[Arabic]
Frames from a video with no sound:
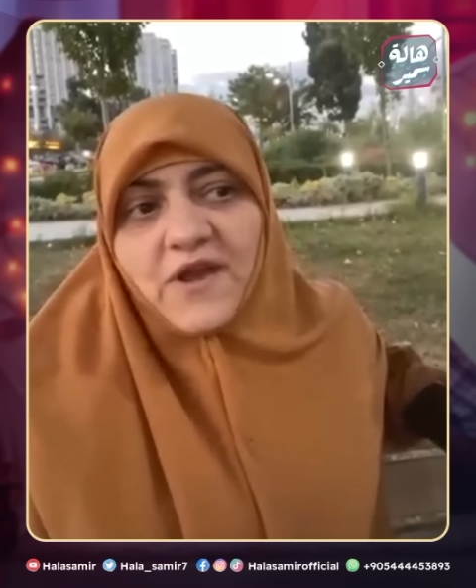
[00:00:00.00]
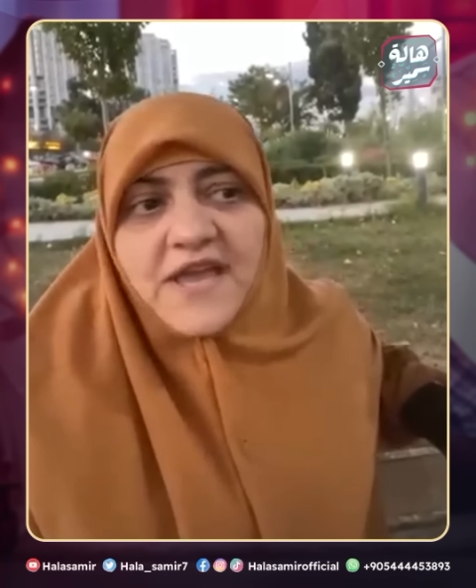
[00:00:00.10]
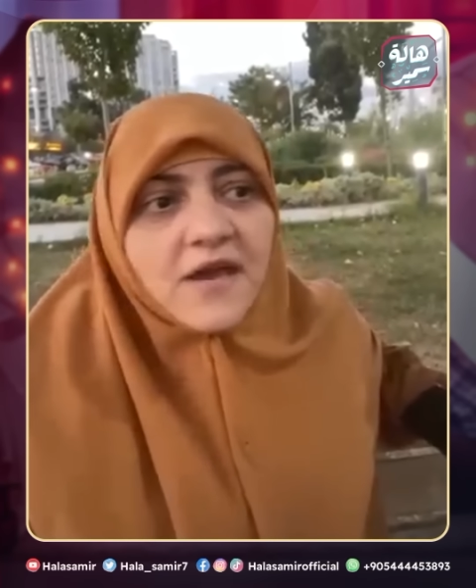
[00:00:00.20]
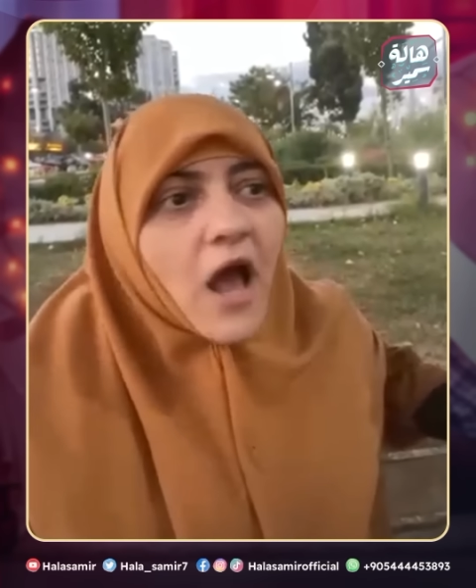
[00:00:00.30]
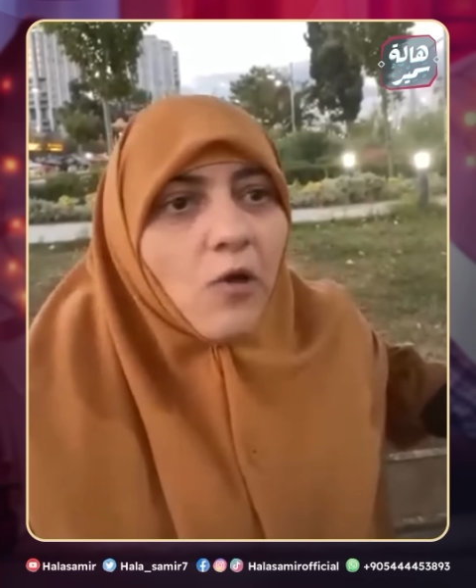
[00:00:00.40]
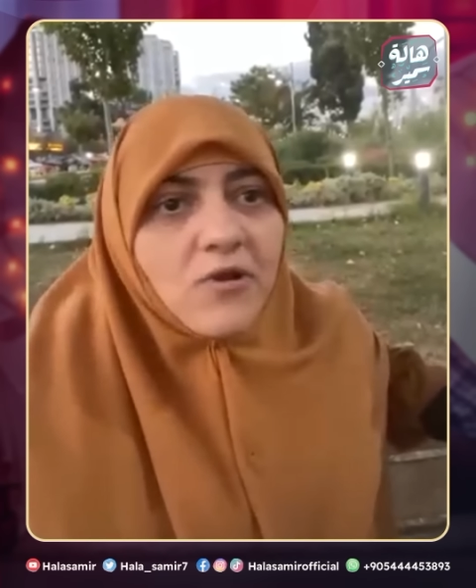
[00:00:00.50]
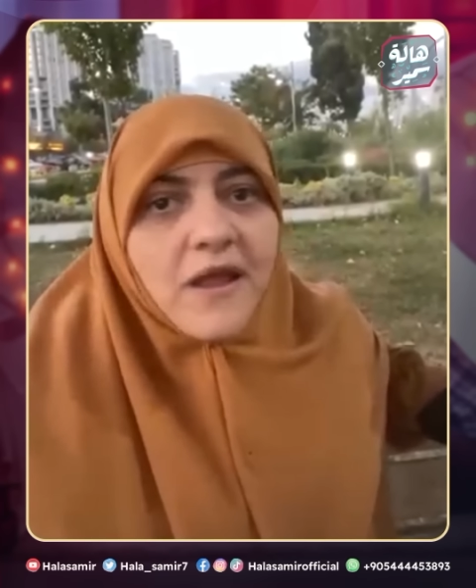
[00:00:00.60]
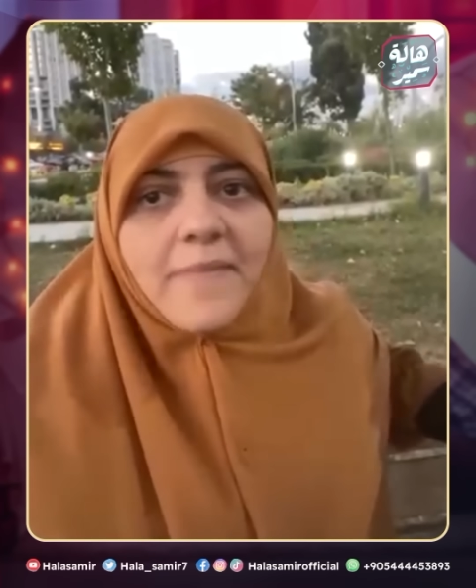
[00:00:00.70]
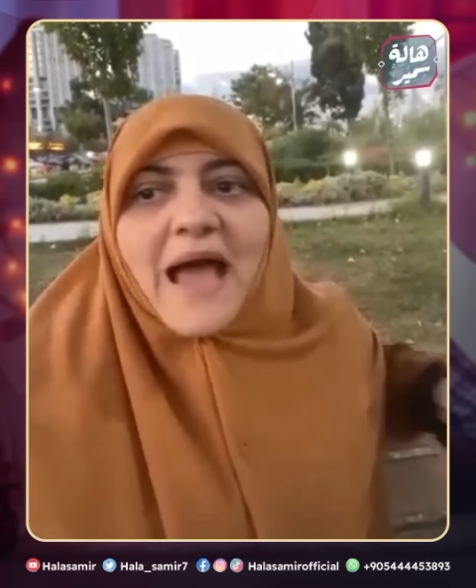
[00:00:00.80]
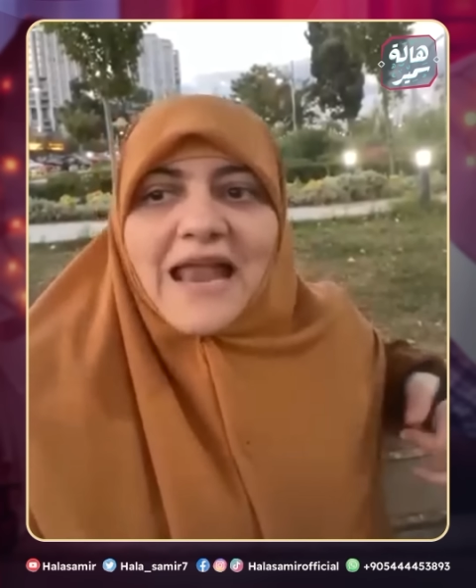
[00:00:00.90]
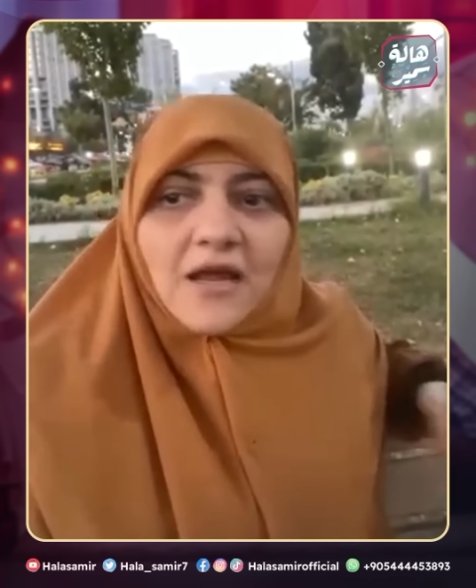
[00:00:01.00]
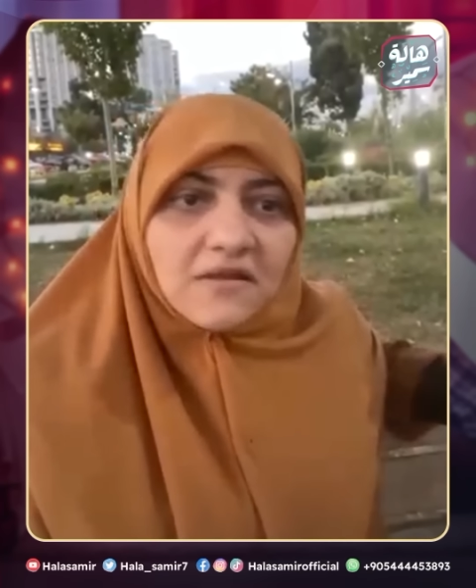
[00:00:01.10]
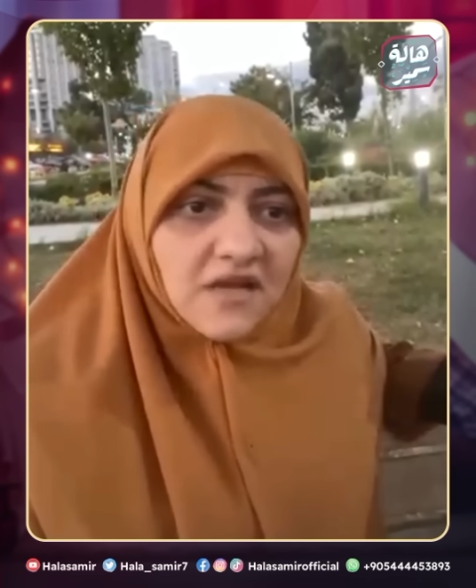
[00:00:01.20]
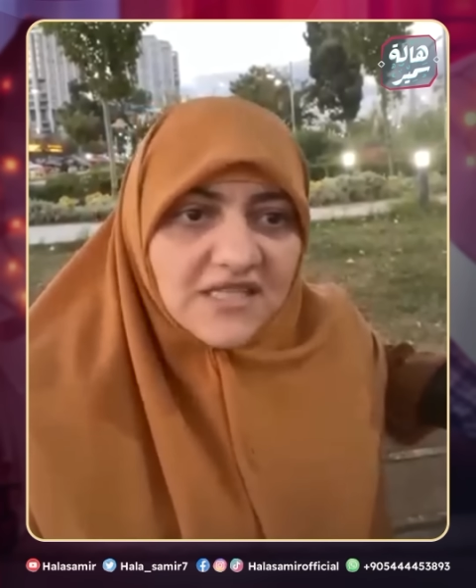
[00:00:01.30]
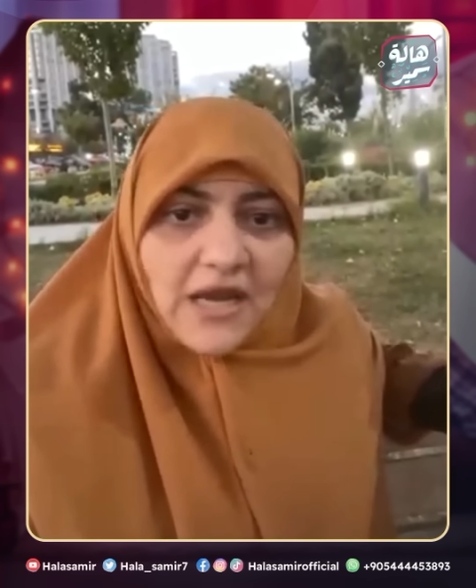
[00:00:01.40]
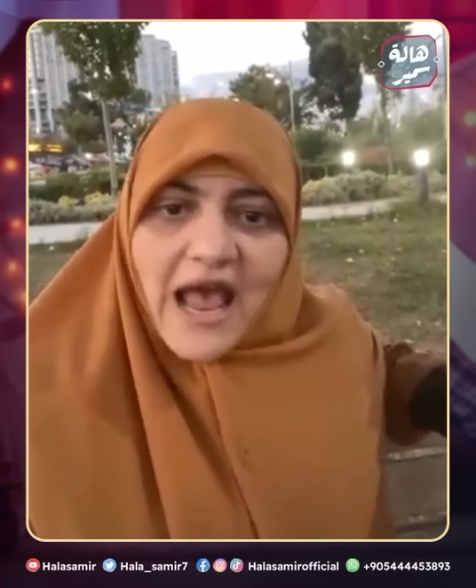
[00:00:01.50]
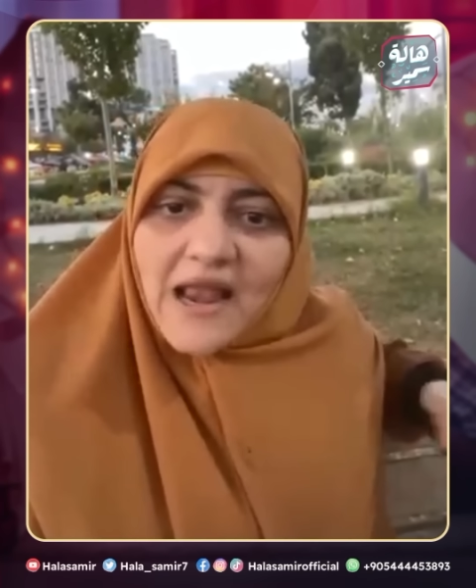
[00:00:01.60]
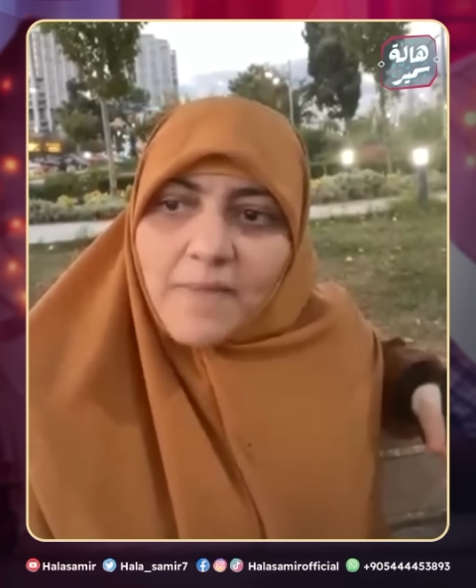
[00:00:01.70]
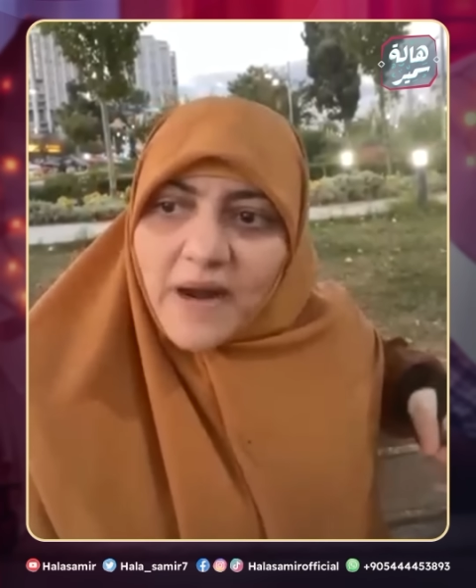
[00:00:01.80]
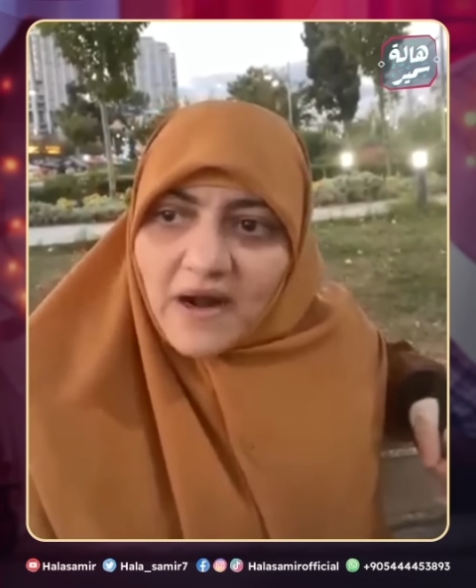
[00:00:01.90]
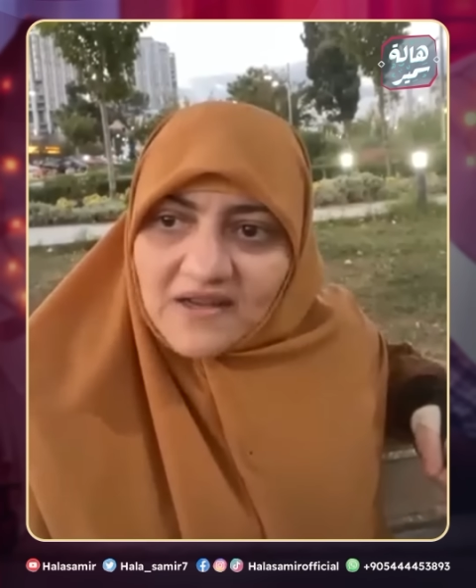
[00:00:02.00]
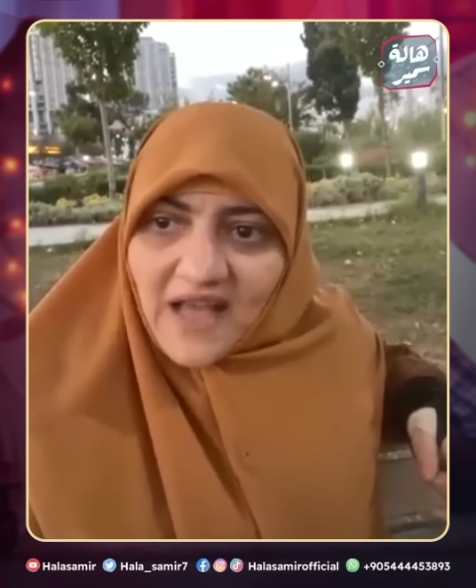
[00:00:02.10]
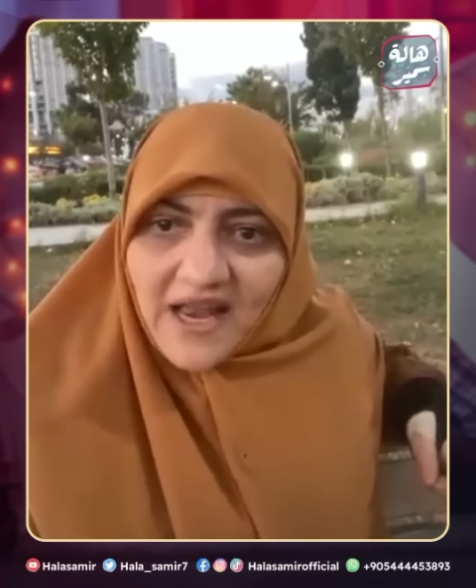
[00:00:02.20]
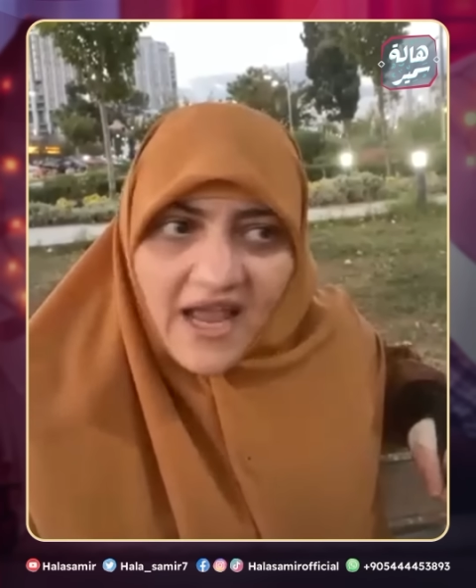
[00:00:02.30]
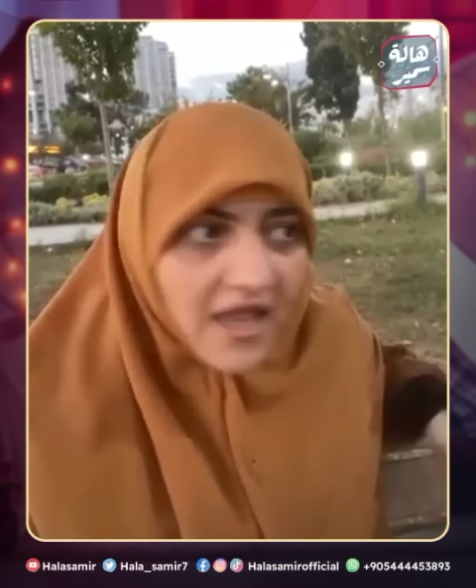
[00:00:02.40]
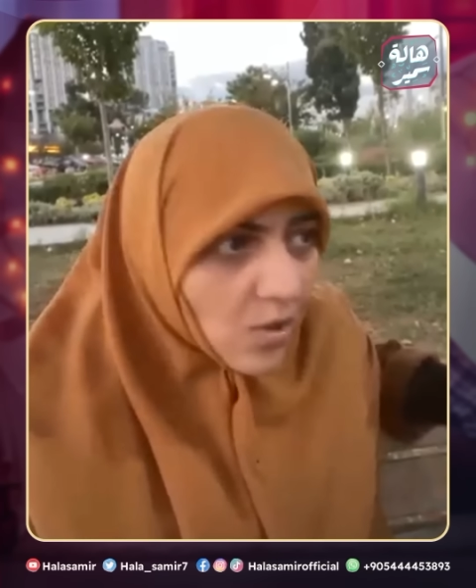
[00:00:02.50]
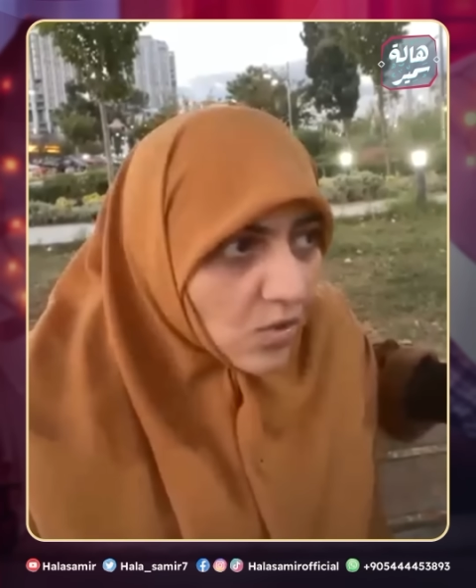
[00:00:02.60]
وعي راحوا للنبي قال اغتسل هلا بركت على اخيك